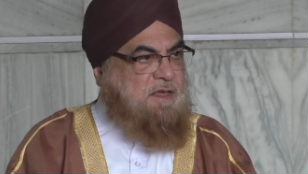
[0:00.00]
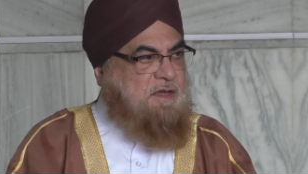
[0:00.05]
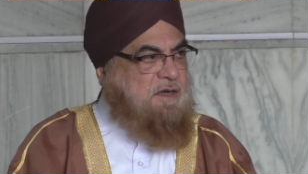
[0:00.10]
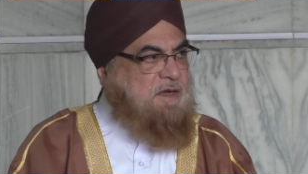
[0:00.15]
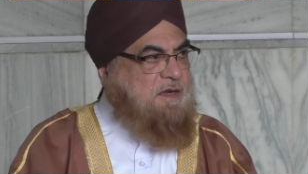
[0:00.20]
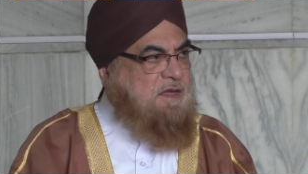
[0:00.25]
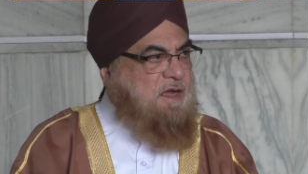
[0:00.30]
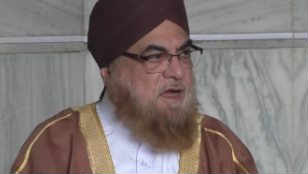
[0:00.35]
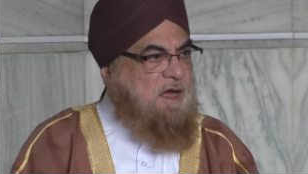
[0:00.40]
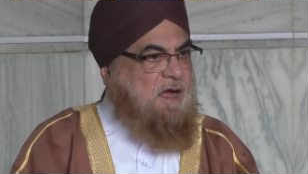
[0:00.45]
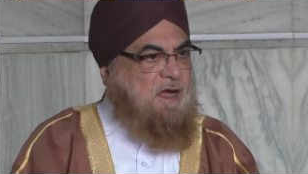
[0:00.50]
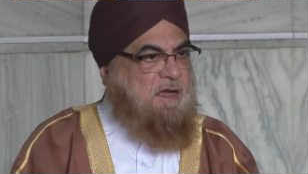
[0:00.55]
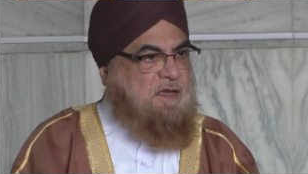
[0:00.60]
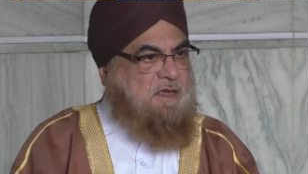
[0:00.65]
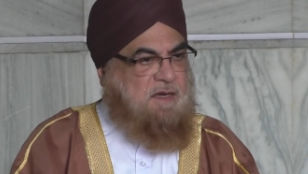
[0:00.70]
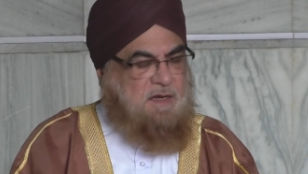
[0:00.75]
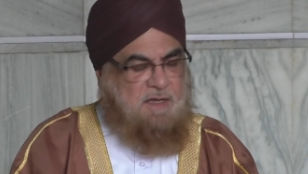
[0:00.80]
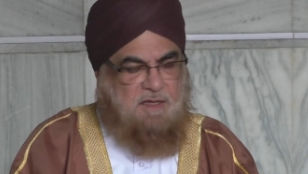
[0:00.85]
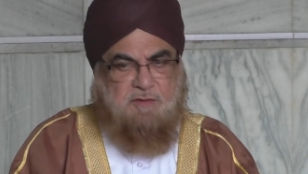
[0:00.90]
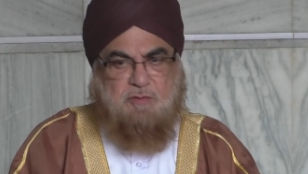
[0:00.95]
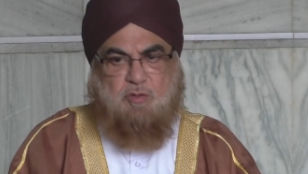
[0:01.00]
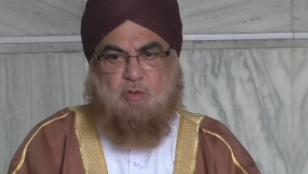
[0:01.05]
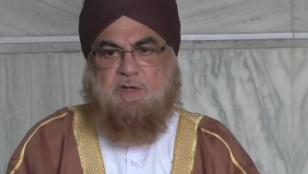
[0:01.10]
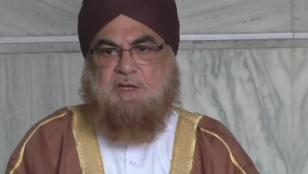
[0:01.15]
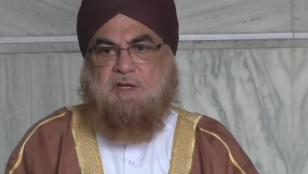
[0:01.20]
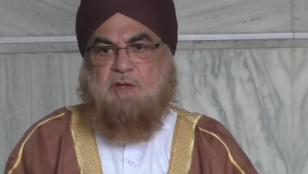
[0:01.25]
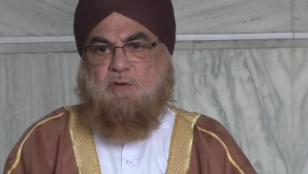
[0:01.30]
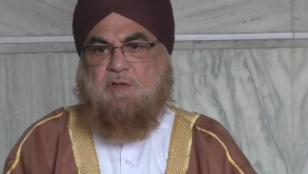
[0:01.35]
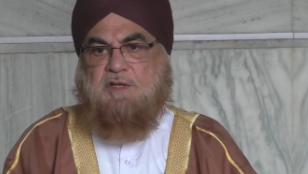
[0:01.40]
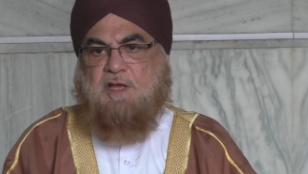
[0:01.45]
एक ने कहा कि नहीं
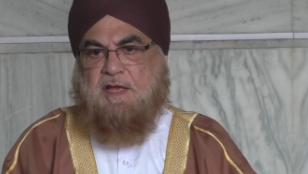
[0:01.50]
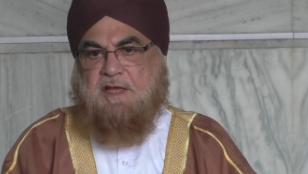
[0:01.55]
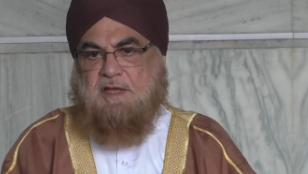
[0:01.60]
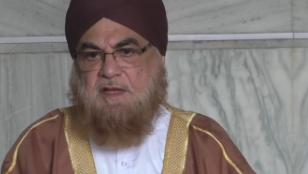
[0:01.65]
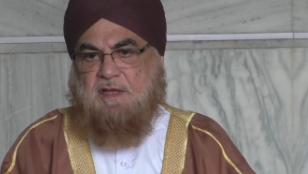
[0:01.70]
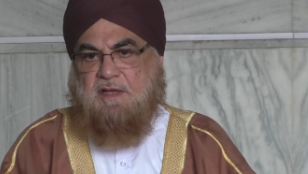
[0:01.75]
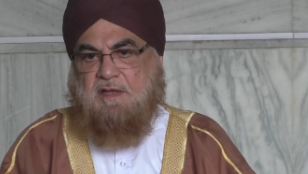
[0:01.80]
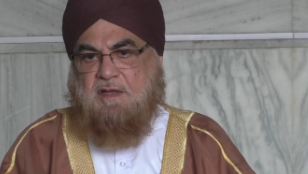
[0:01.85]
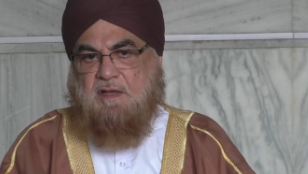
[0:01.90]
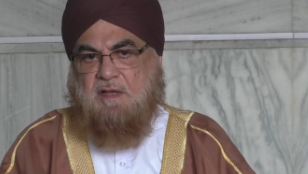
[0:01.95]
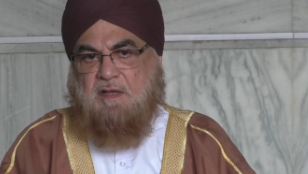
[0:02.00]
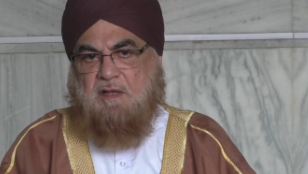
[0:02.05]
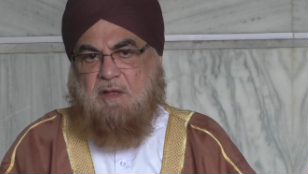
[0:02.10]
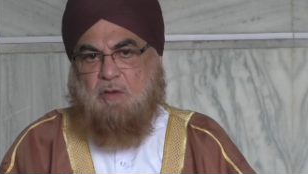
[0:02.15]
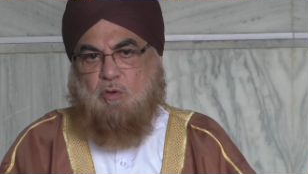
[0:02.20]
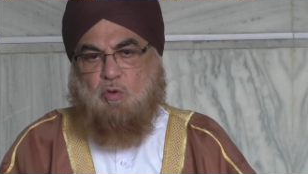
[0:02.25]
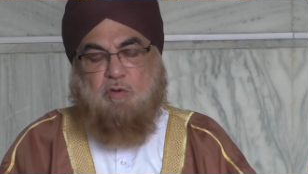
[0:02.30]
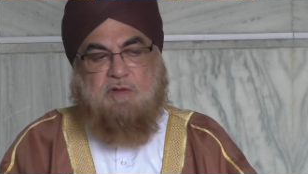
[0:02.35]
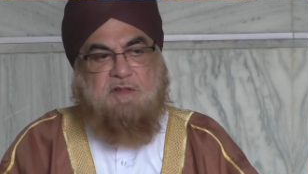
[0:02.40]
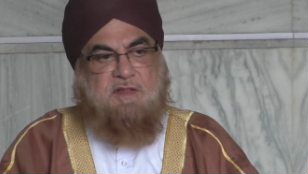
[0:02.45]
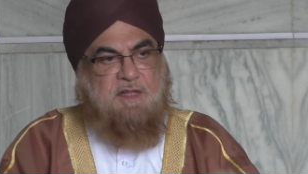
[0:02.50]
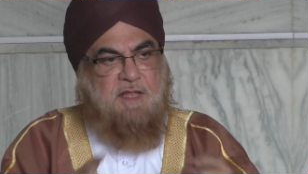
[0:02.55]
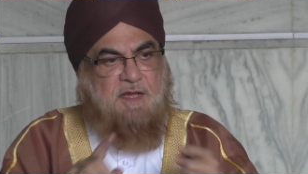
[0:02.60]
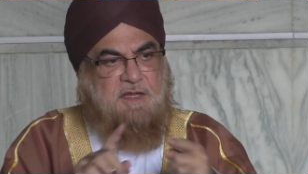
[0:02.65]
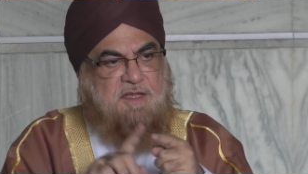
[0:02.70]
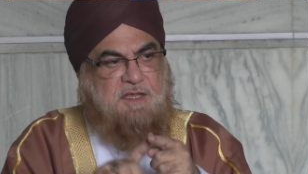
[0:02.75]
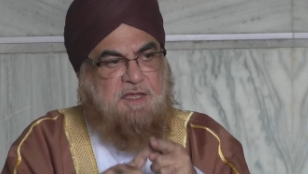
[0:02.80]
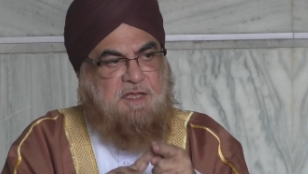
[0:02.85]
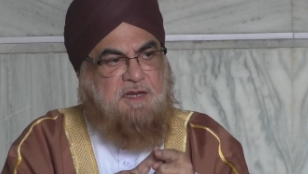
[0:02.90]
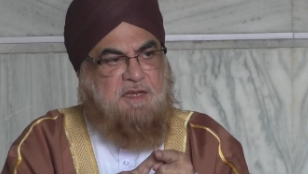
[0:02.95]
छोटी हो जाएगी उस
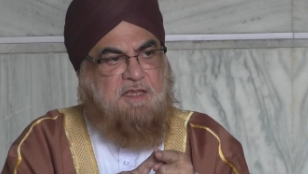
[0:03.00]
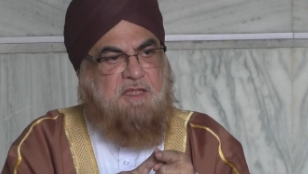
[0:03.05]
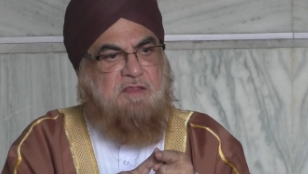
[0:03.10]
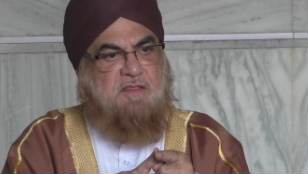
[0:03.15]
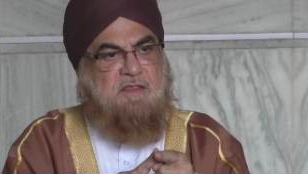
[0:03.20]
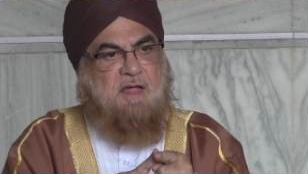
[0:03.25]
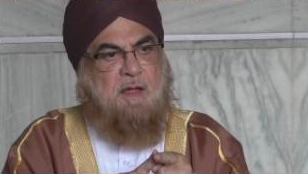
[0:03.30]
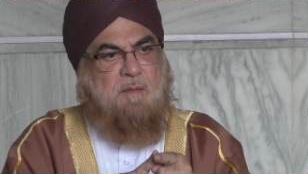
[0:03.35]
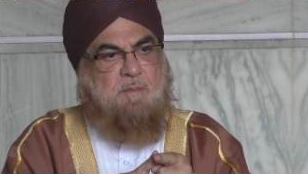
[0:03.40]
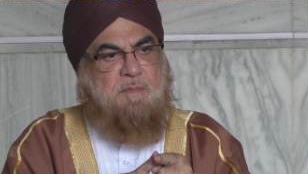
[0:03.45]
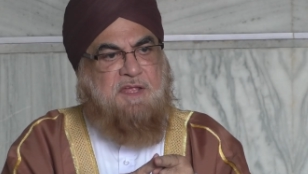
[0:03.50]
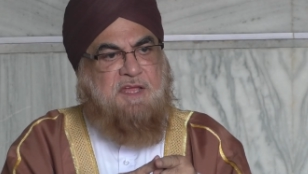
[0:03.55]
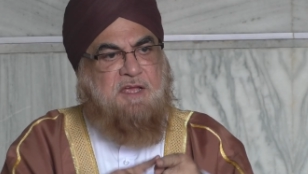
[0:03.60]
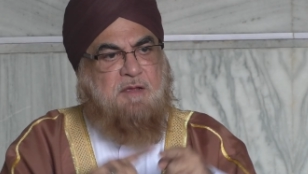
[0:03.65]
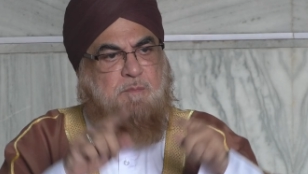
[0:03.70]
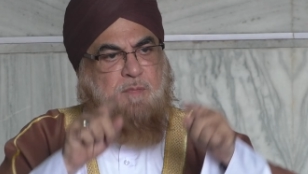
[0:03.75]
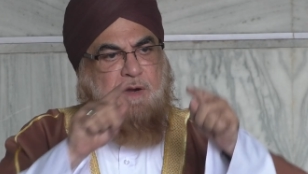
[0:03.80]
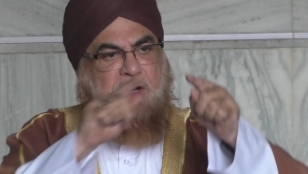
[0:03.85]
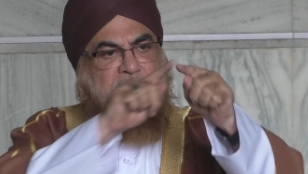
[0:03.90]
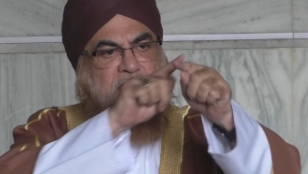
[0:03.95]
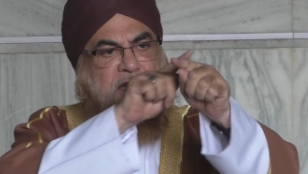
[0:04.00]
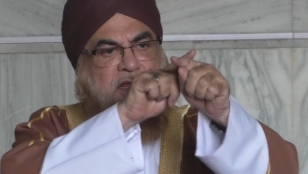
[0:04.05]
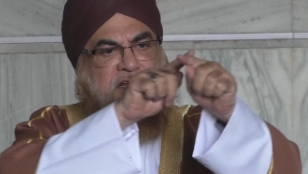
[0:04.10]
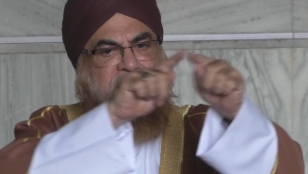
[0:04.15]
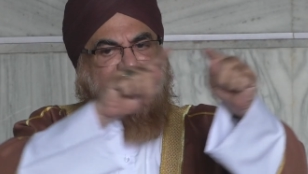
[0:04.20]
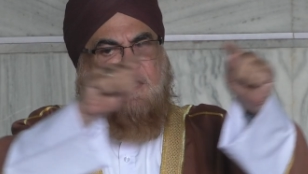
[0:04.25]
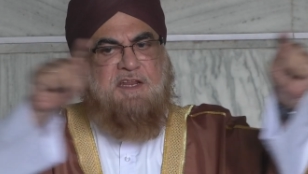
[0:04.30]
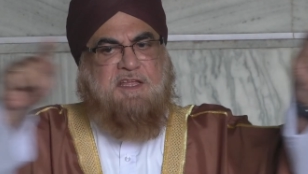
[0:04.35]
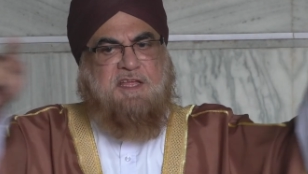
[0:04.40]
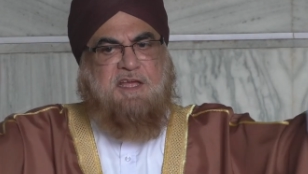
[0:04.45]
लकीर के सामने एक बड़ी
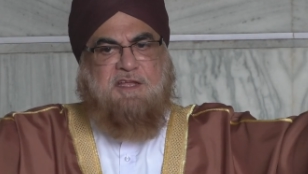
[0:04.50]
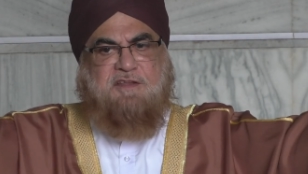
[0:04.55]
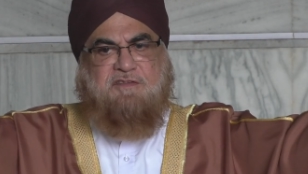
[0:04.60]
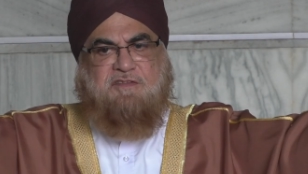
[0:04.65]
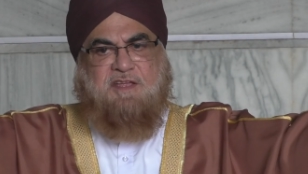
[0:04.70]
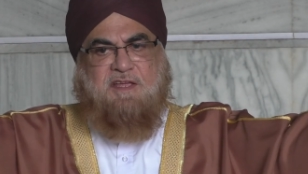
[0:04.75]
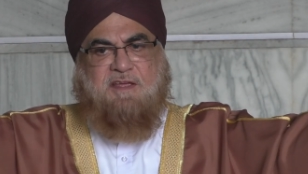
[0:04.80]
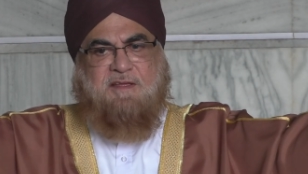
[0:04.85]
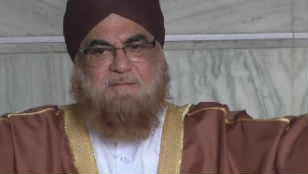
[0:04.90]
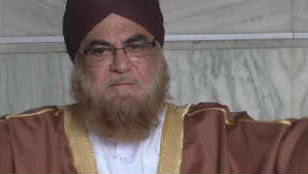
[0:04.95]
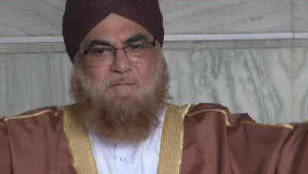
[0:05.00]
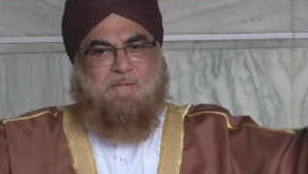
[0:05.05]
लकीर खींच दी